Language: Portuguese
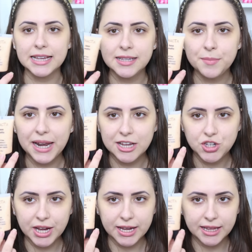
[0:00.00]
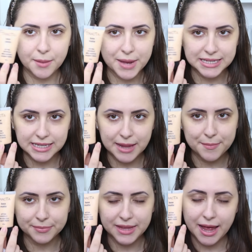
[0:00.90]
Essa embalagem aqui da base da,
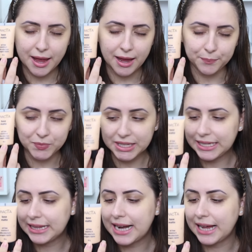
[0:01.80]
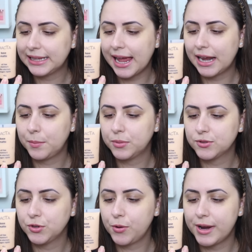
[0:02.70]
da, da Tracta, ela
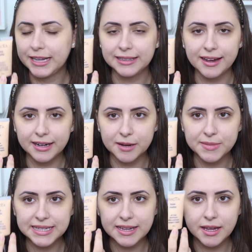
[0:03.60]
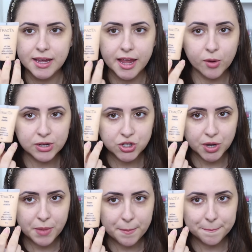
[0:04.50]
possui 40 gramas e eu
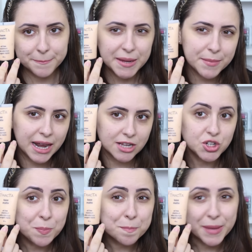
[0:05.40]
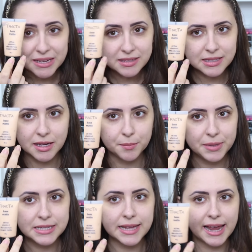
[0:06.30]
achei uma embalagem bem
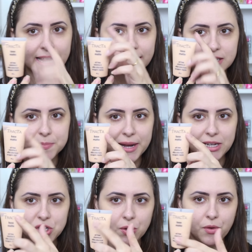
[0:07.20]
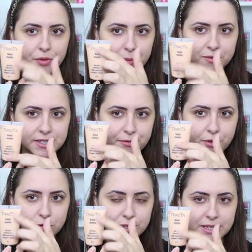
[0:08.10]
simples. Ela é transparente, então conforme você
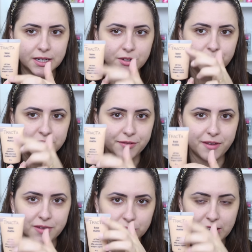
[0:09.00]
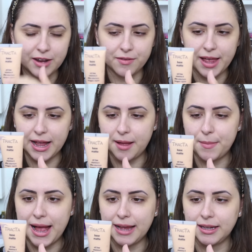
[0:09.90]
for usando, você vai vendo que ela vai
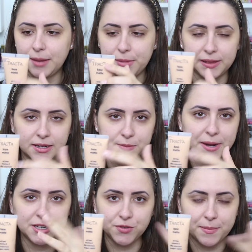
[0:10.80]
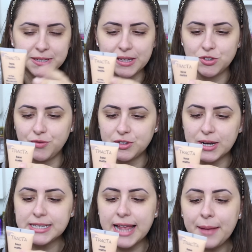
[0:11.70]
acabar, que é, é transparente fica mais fácil de
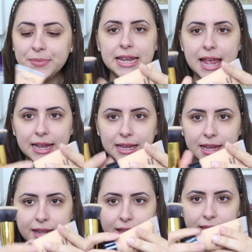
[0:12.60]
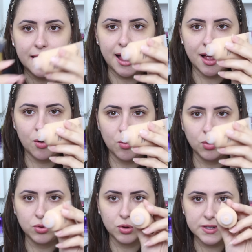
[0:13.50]
visualizar. E aqui tá
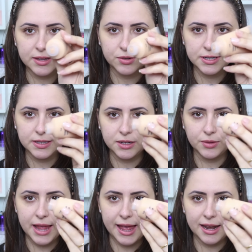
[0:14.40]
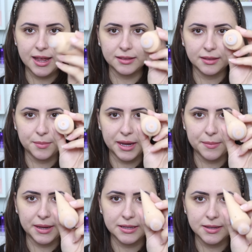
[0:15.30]
o dosadorzinho dela, também
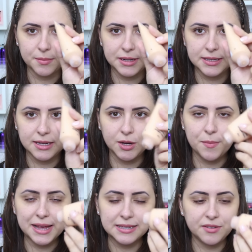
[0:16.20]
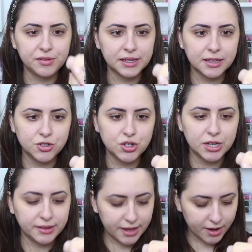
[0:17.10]
é bem simplesinho, mas evita
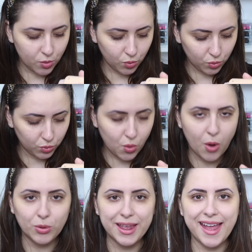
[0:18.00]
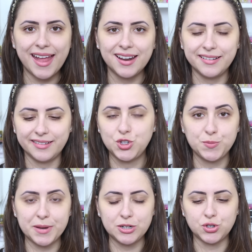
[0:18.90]
de ter qualquer
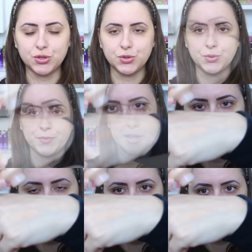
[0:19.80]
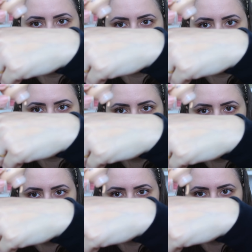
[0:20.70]
desperdício. Aqui vocês
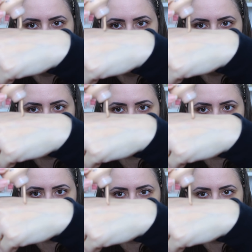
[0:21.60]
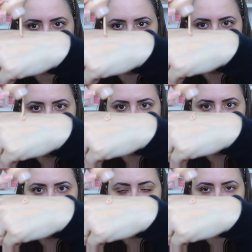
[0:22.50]
podem ver a consistência
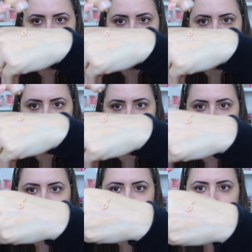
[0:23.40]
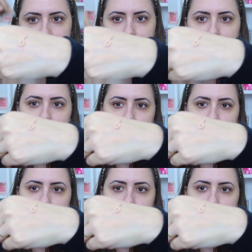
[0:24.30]
dela, ela é bem cremosinha,